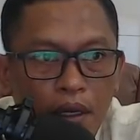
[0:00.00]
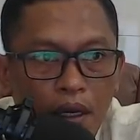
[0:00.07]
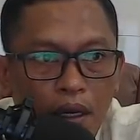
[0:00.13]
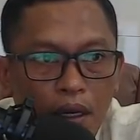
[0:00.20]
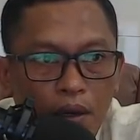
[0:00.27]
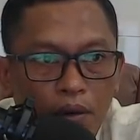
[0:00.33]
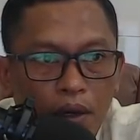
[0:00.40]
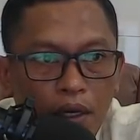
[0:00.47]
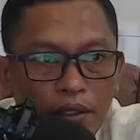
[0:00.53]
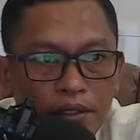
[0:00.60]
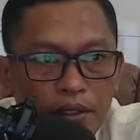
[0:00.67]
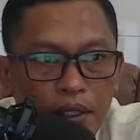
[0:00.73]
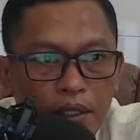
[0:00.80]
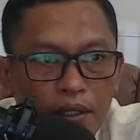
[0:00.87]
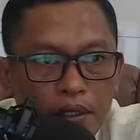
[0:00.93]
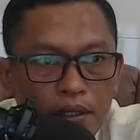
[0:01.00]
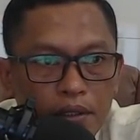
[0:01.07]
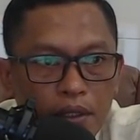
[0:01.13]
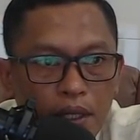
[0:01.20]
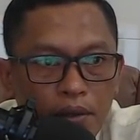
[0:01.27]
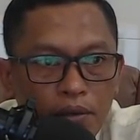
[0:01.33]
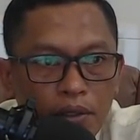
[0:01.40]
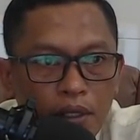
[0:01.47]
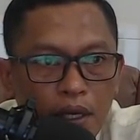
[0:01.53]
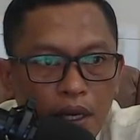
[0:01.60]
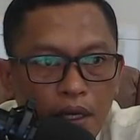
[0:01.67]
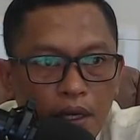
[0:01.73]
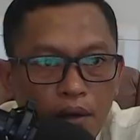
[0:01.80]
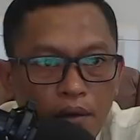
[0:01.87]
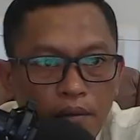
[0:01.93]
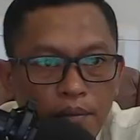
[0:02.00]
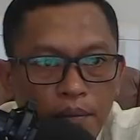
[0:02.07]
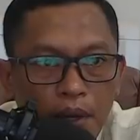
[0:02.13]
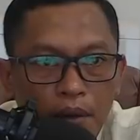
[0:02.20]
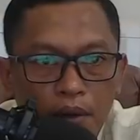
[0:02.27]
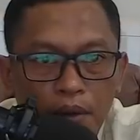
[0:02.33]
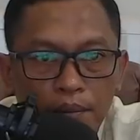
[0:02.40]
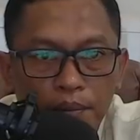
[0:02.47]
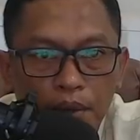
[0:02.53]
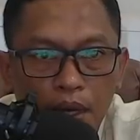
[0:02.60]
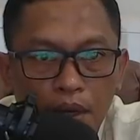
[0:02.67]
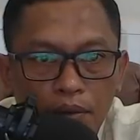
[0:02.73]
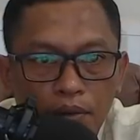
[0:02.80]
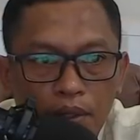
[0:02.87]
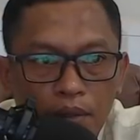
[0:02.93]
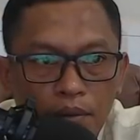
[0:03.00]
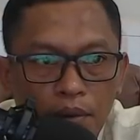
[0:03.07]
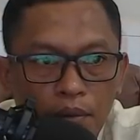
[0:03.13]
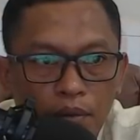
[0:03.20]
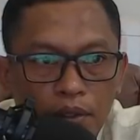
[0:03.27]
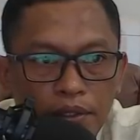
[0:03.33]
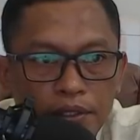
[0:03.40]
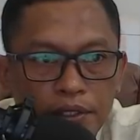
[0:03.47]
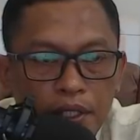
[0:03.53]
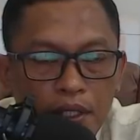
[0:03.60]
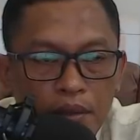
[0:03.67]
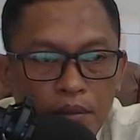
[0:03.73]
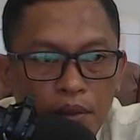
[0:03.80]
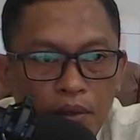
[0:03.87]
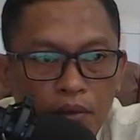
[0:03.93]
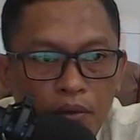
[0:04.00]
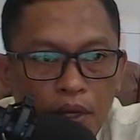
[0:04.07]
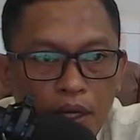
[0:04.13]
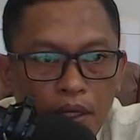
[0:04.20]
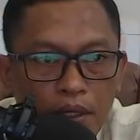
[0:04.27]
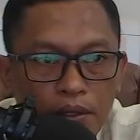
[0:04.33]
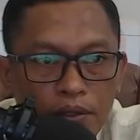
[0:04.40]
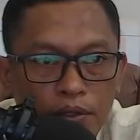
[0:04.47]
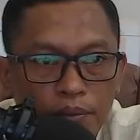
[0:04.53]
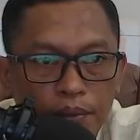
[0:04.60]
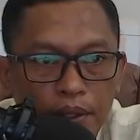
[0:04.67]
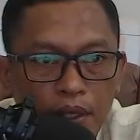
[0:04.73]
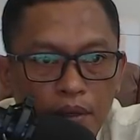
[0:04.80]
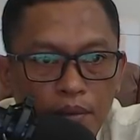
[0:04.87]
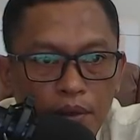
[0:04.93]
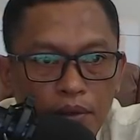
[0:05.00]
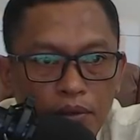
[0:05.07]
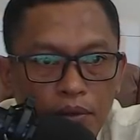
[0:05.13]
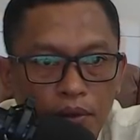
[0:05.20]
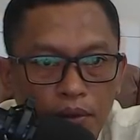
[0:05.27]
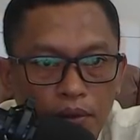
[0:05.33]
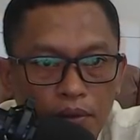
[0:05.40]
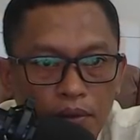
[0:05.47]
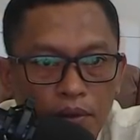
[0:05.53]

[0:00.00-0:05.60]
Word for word: Awalnya diketahui ada empat orang pelaku yang berboncengan menggunakan sepeda motor.